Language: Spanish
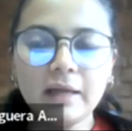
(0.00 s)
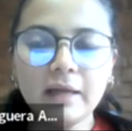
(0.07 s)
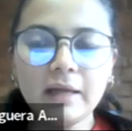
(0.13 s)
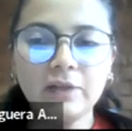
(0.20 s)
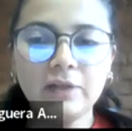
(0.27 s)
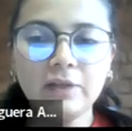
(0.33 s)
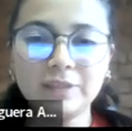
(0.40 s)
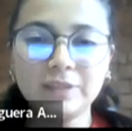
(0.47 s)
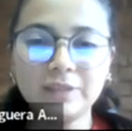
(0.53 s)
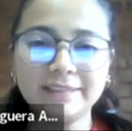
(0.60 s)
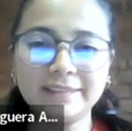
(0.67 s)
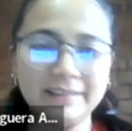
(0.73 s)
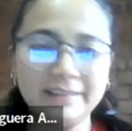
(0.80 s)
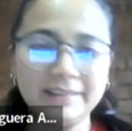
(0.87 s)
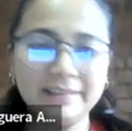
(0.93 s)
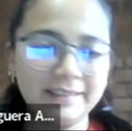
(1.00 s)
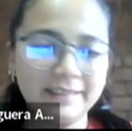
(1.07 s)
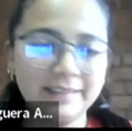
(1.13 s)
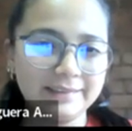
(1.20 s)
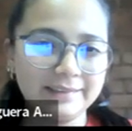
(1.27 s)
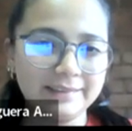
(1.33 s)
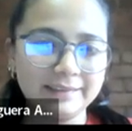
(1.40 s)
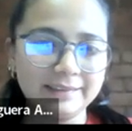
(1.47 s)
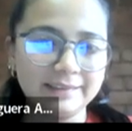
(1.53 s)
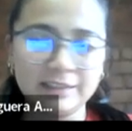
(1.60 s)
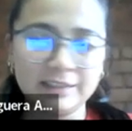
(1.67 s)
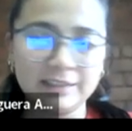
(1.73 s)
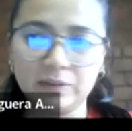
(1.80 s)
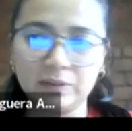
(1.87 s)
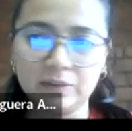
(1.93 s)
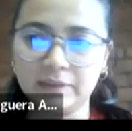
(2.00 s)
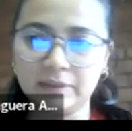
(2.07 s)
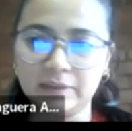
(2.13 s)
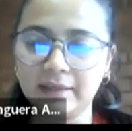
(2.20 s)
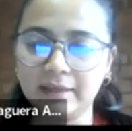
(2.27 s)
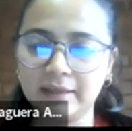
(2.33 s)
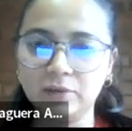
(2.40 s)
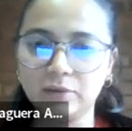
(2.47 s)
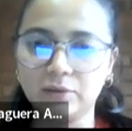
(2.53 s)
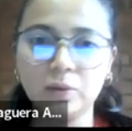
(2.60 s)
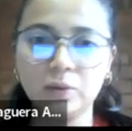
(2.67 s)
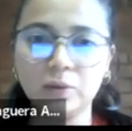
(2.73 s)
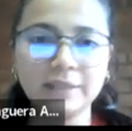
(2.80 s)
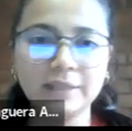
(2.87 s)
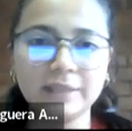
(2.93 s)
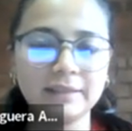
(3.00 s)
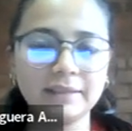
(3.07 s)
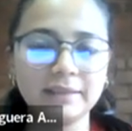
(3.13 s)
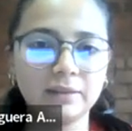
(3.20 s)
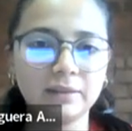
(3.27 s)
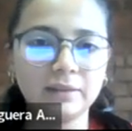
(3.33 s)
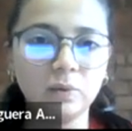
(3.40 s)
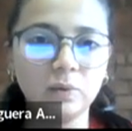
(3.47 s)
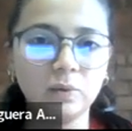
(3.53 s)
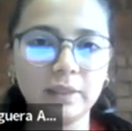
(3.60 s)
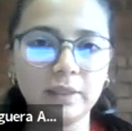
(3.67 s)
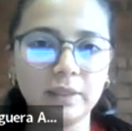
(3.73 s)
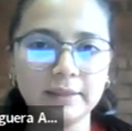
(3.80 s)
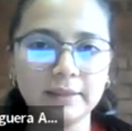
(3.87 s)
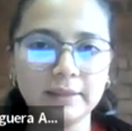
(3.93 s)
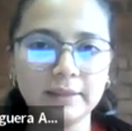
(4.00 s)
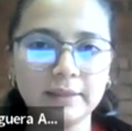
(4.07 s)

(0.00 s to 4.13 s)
No sé si de esta sección tengan dudas, inquietudes.